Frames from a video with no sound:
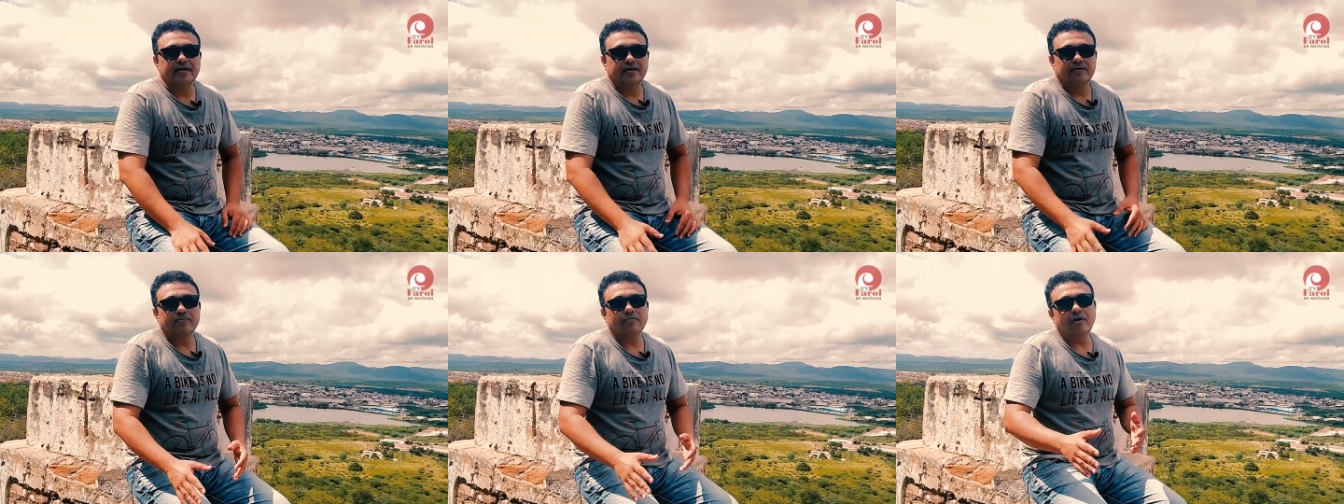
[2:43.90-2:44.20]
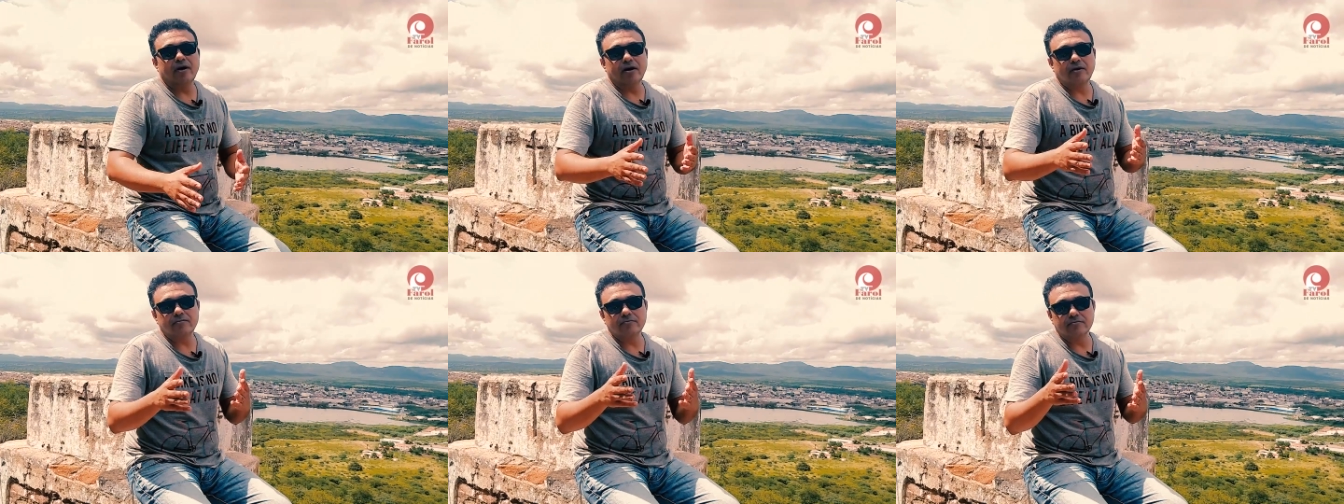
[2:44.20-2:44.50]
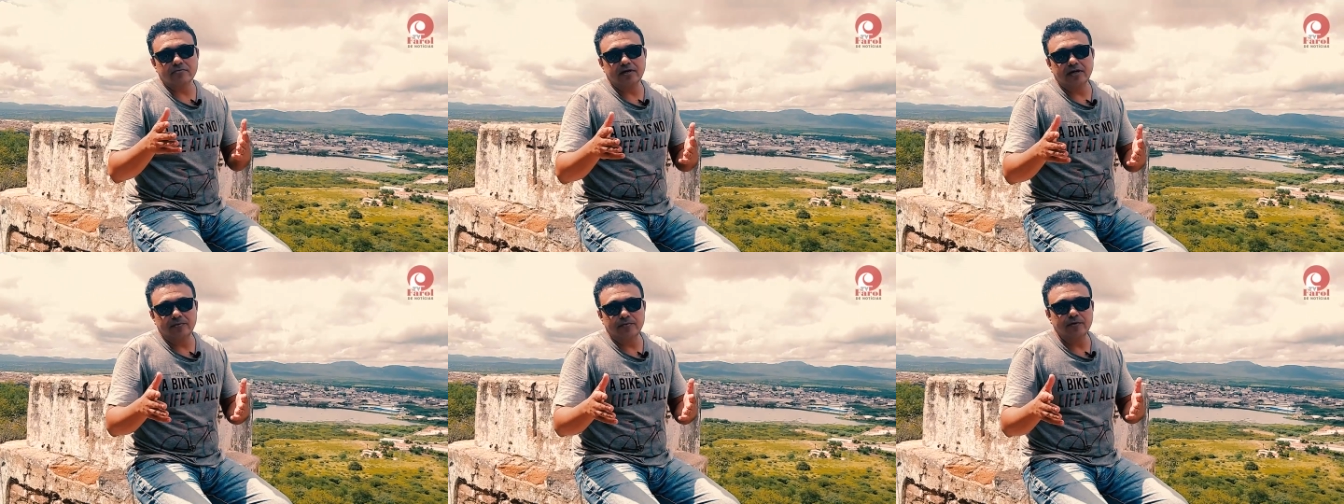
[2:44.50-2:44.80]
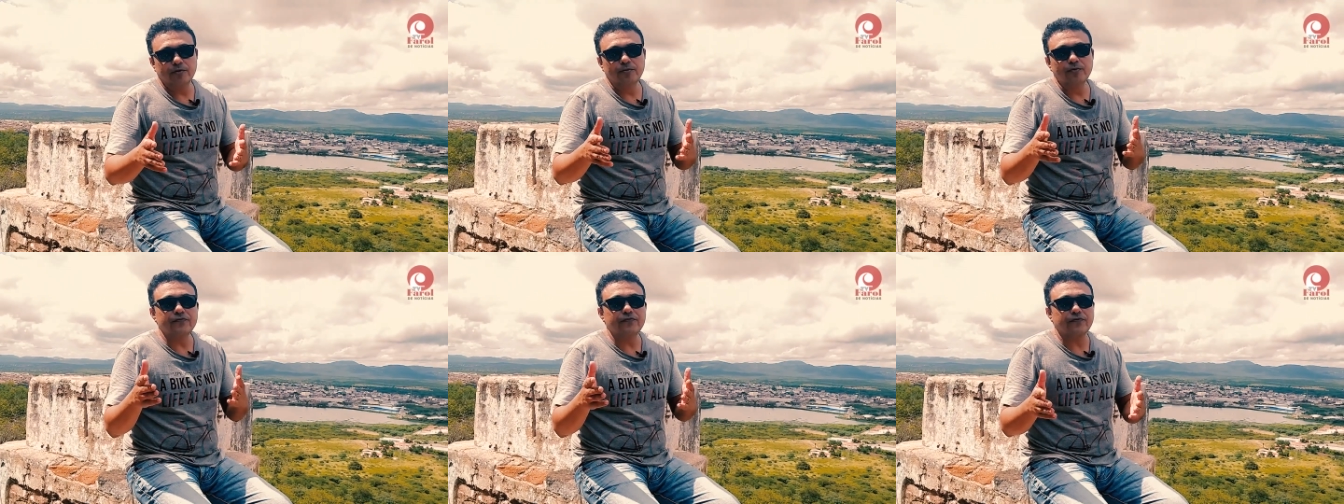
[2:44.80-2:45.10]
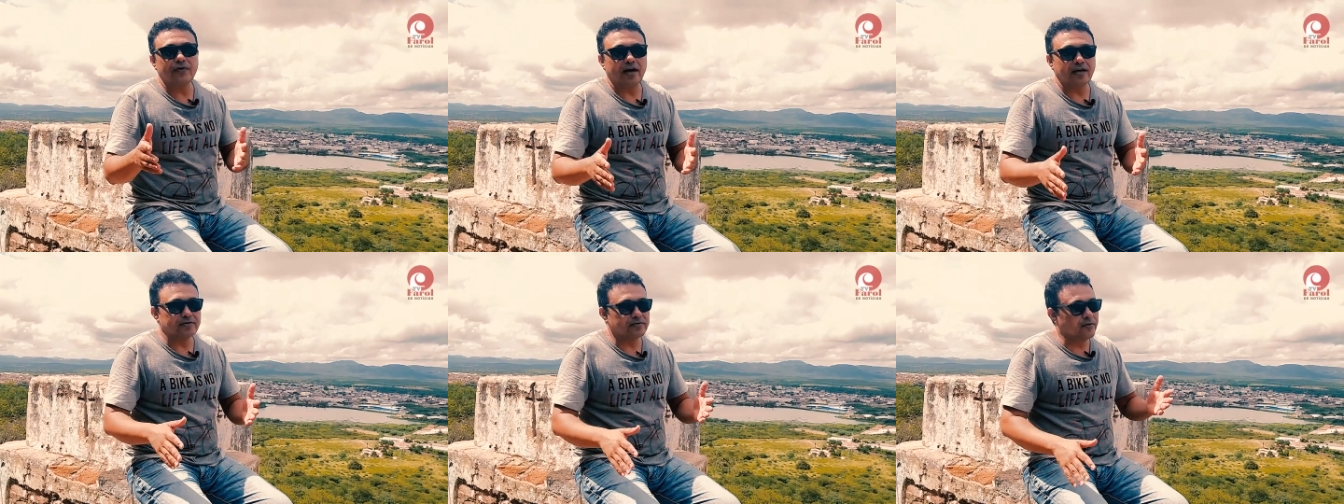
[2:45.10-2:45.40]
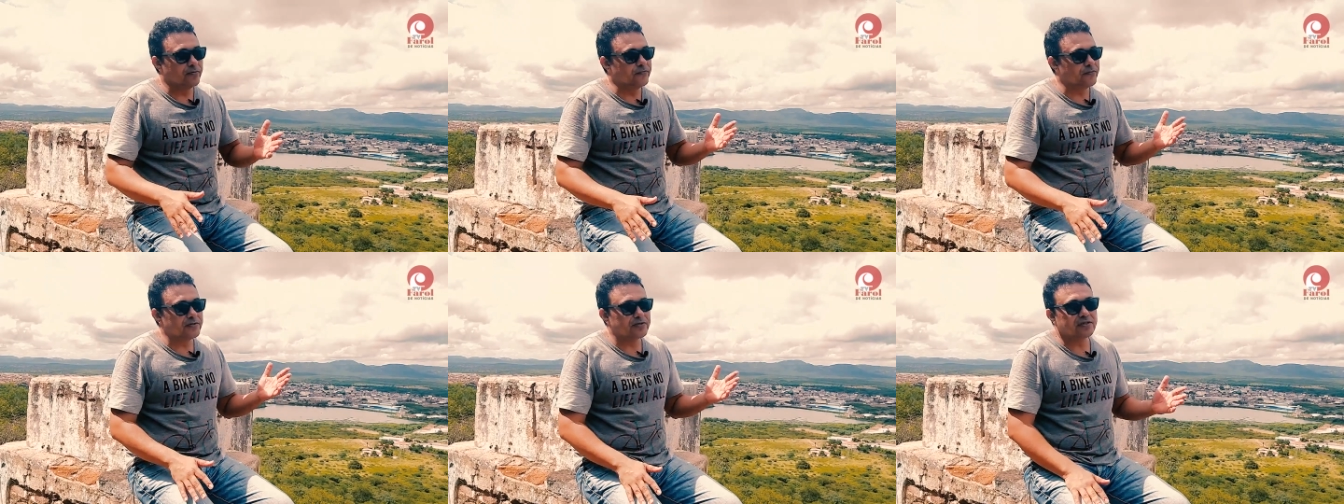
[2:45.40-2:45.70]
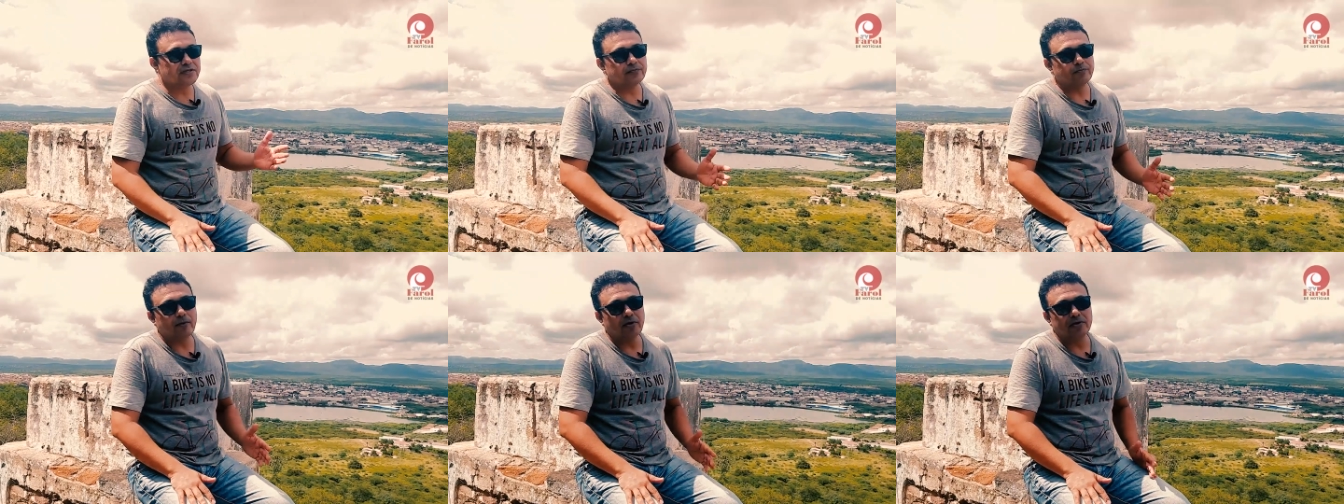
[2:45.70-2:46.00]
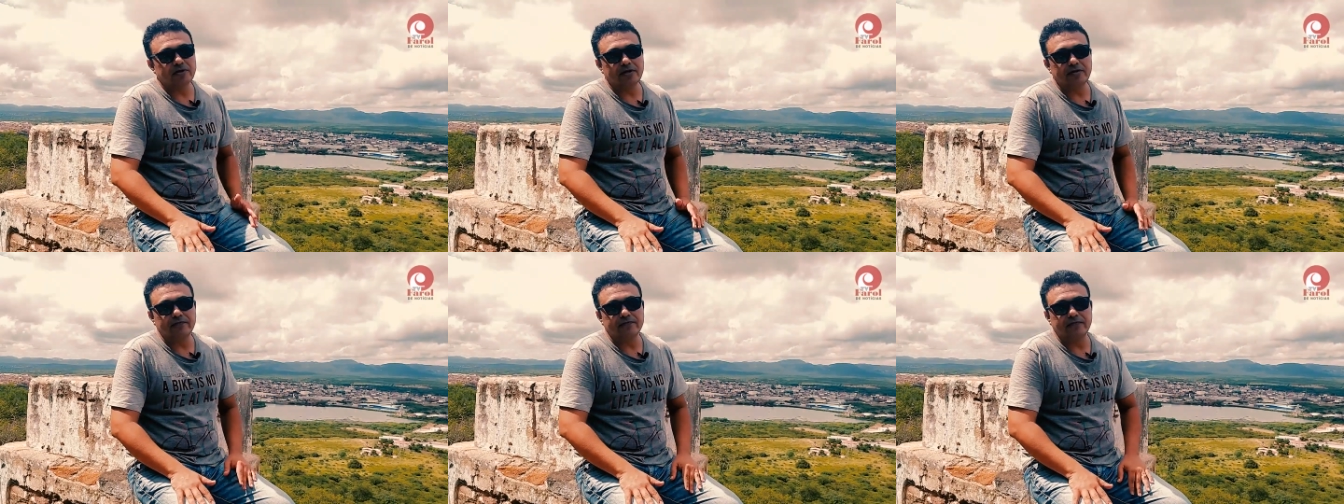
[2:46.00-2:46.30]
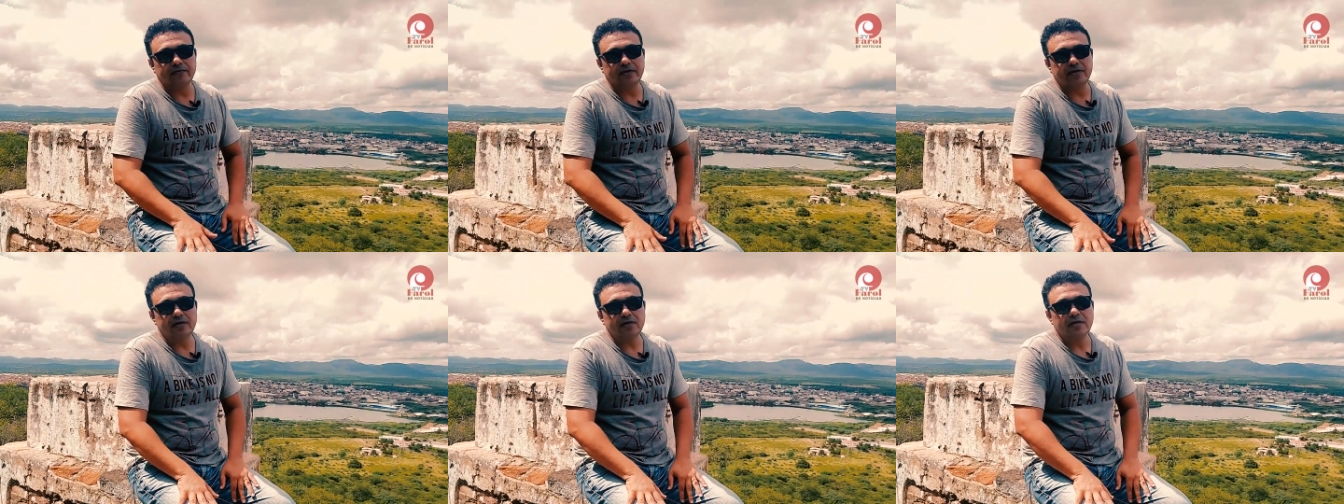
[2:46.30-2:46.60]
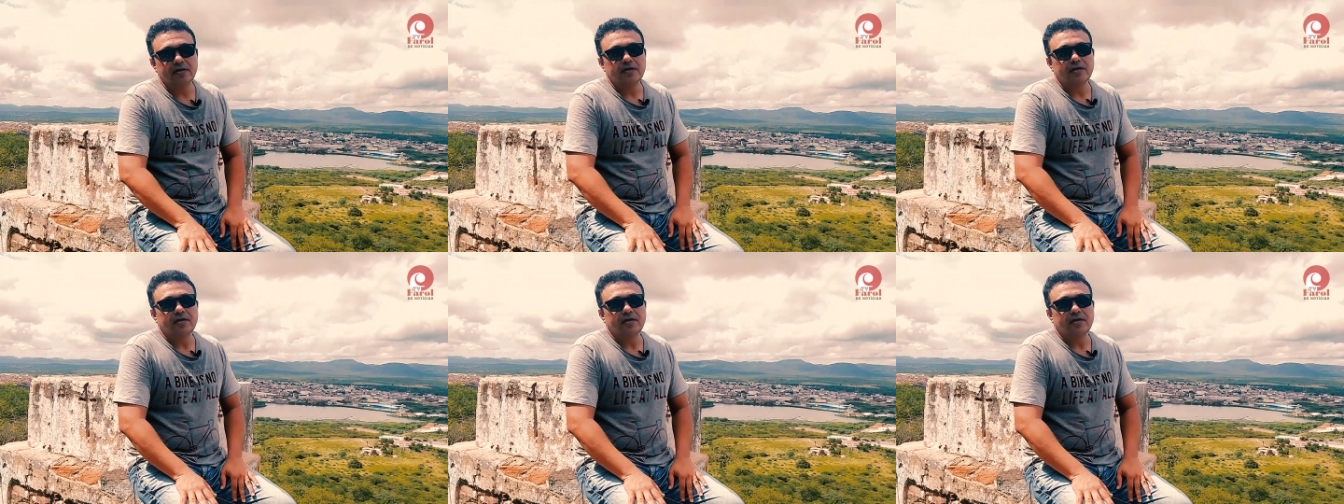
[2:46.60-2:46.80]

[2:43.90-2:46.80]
Não é um caminho muito fácil, como vocês podem ver.